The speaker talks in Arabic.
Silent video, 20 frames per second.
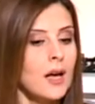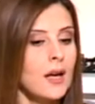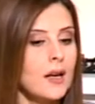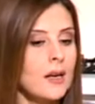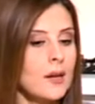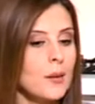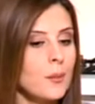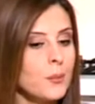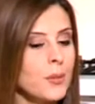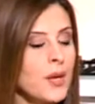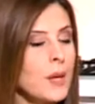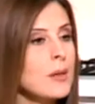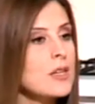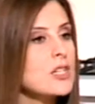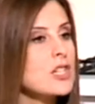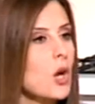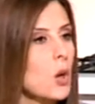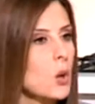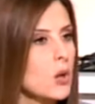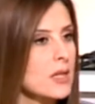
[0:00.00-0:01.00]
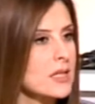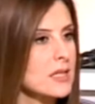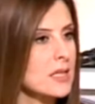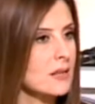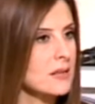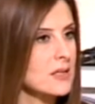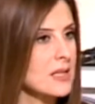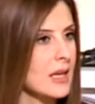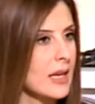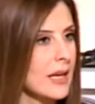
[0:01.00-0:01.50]
بيلجأوا
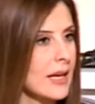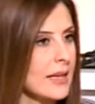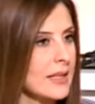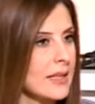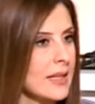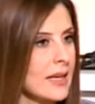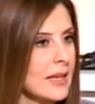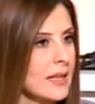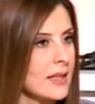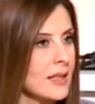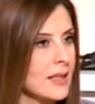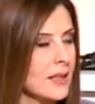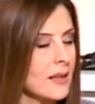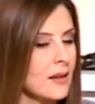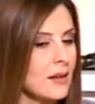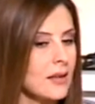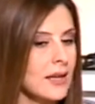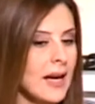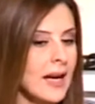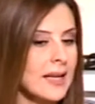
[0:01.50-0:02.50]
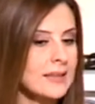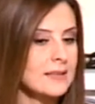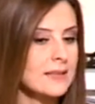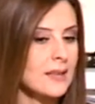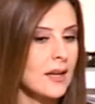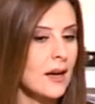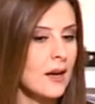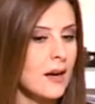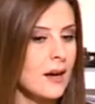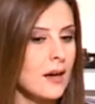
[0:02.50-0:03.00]
للصديق الخيالي
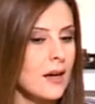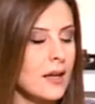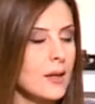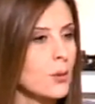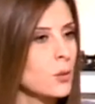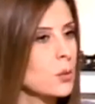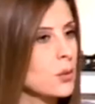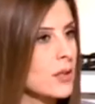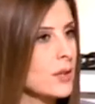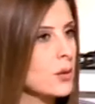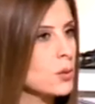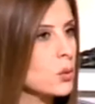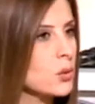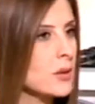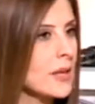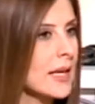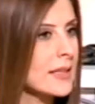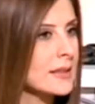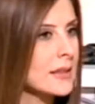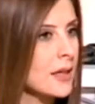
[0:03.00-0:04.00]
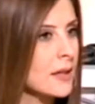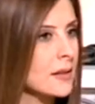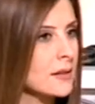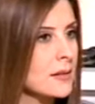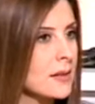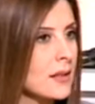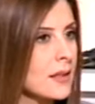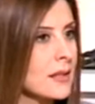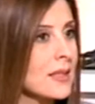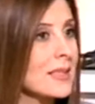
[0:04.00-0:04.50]
لحتى يكون عندهم
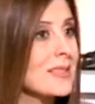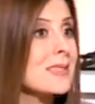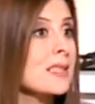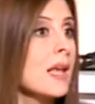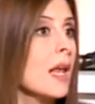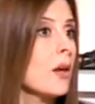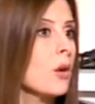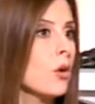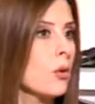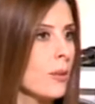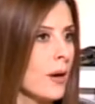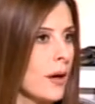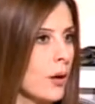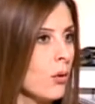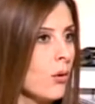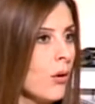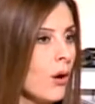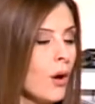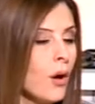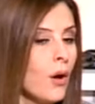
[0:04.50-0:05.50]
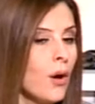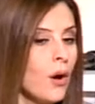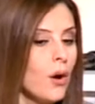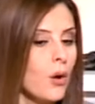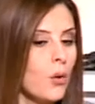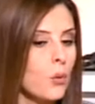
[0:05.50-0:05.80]
حدا يتسلوا معه إيه.